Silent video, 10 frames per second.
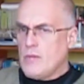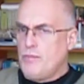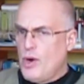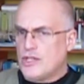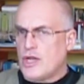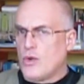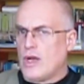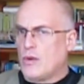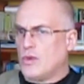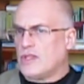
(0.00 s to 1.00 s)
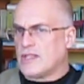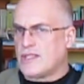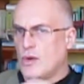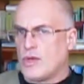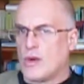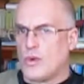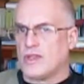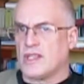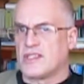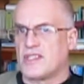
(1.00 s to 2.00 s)
Pode agora acontecer o que
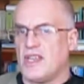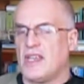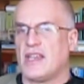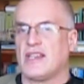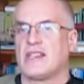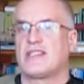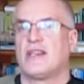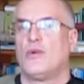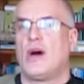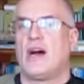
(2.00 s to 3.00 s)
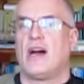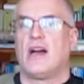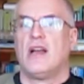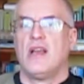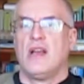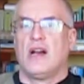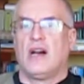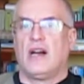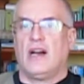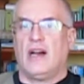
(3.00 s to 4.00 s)
acontecer em relação a
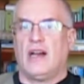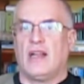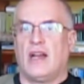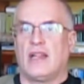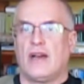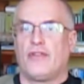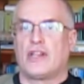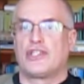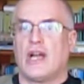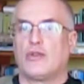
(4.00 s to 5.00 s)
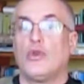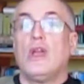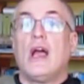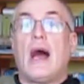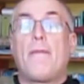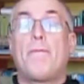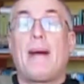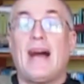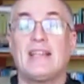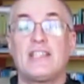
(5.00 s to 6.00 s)
a, a, a Lava Jato, a
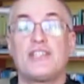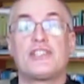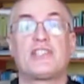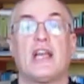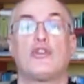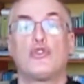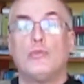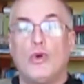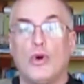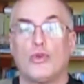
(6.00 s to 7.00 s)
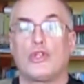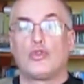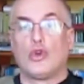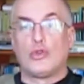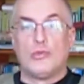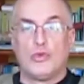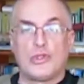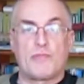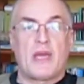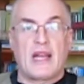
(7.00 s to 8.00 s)
parte de Sérgio Moro, que todo mundo
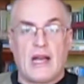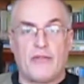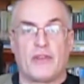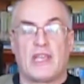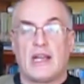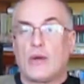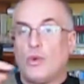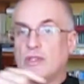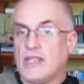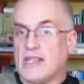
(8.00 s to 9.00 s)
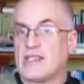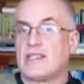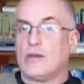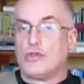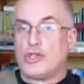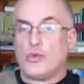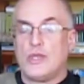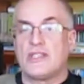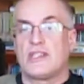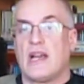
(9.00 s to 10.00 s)
esperava, que era a condenação de
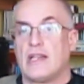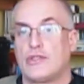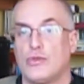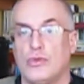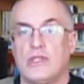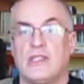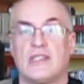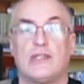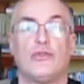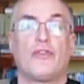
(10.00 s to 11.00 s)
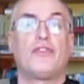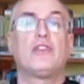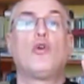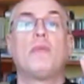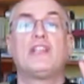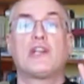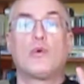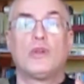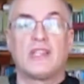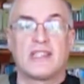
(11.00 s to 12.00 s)
Luiz Inácio Lula da Silva, finalmente
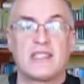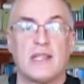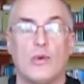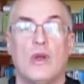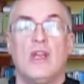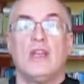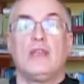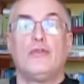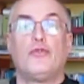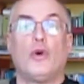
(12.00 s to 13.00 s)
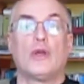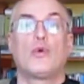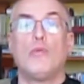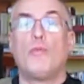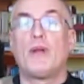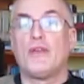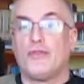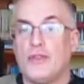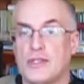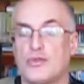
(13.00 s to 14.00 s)
aconteceu e foi como
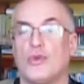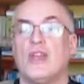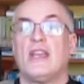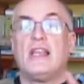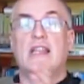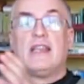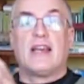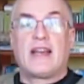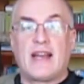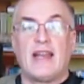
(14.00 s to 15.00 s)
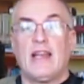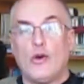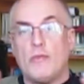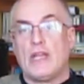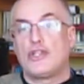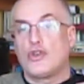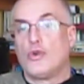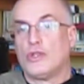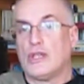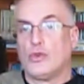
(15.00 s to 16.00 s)
previsto. Ele realmente
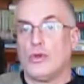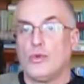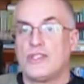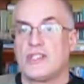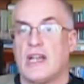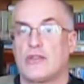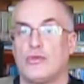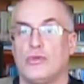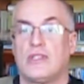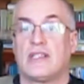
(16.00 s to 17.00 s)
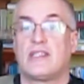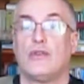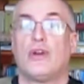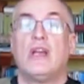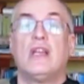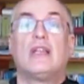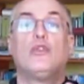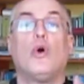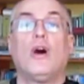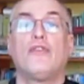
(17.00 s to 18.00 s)
condenou Luiz Inácio Lula da Silva
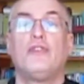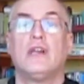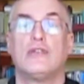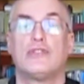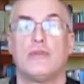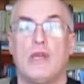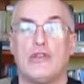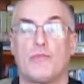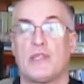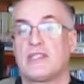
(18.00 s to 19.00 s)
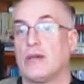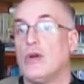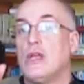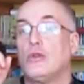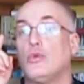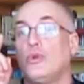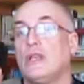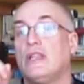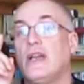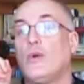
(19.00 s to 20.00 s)
nove anos e meio de prisão.
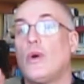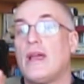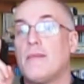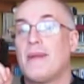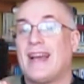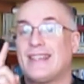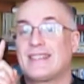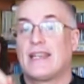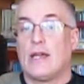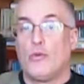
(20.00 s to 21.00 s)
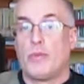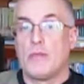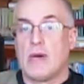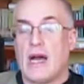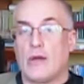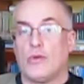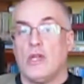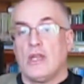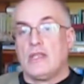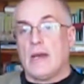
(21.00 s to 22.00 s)
Lula não é mais réu primário.
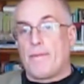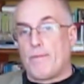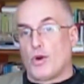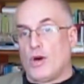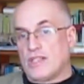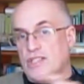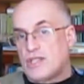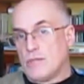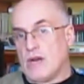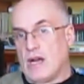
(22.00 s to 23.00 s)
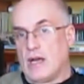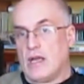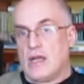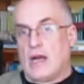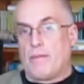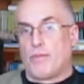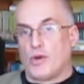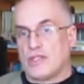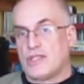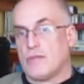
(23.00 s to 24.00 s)
E a próxima a
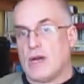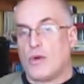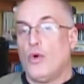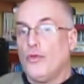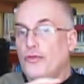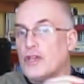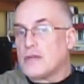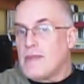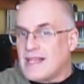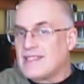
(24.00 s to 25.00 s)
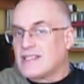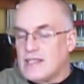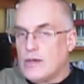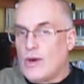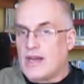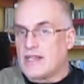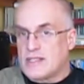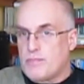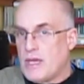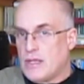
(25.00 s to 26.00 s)
próxima confirmação a
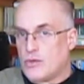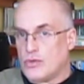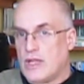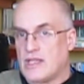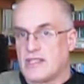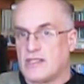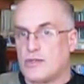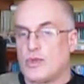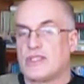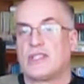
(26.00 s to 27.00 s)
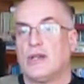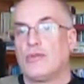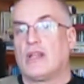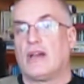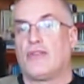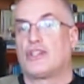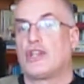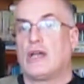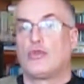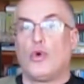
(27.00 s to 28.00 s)
respeito dessa situação na Lava
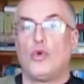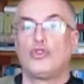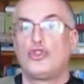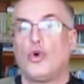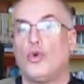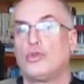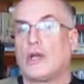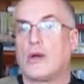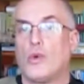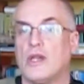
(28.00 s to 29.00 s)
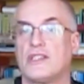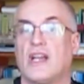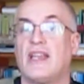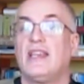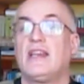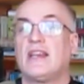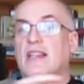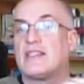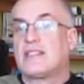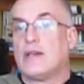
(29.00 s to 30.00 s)
Jato ou de outra coisa em
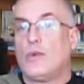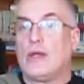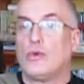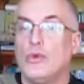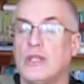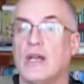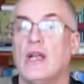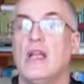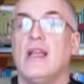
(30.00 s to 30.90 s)
relação a Lula